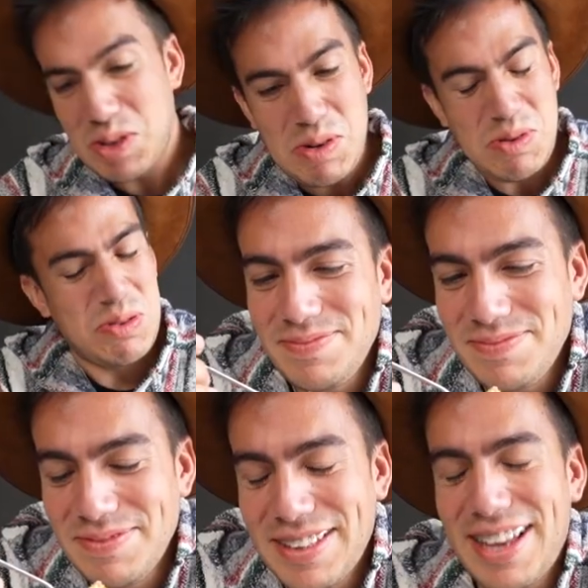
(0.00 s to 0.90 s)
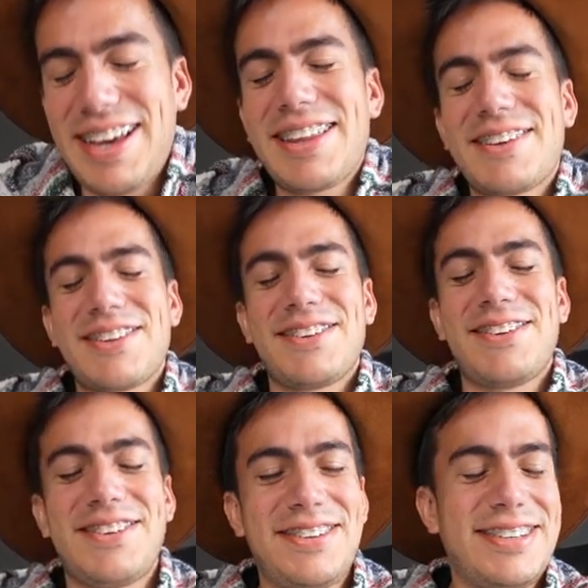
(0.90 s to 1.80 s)
Uf, ay, no, no,
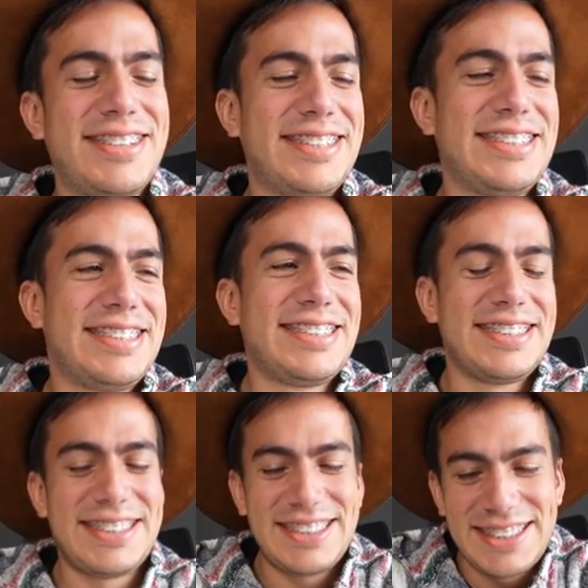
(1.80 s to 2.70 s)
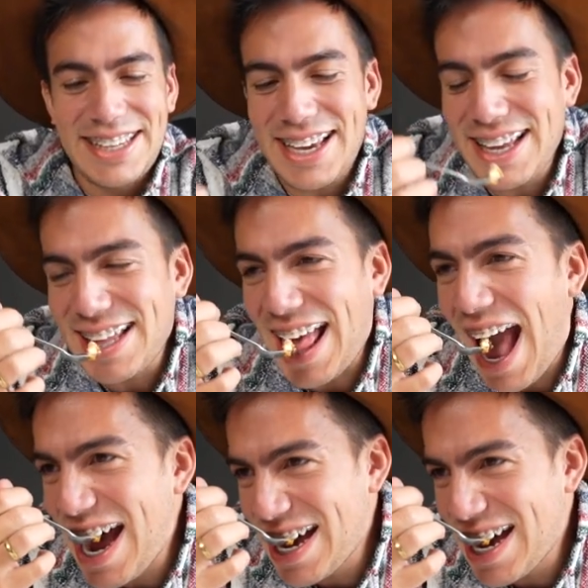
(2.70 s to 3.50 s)
no. Ay, ya nada.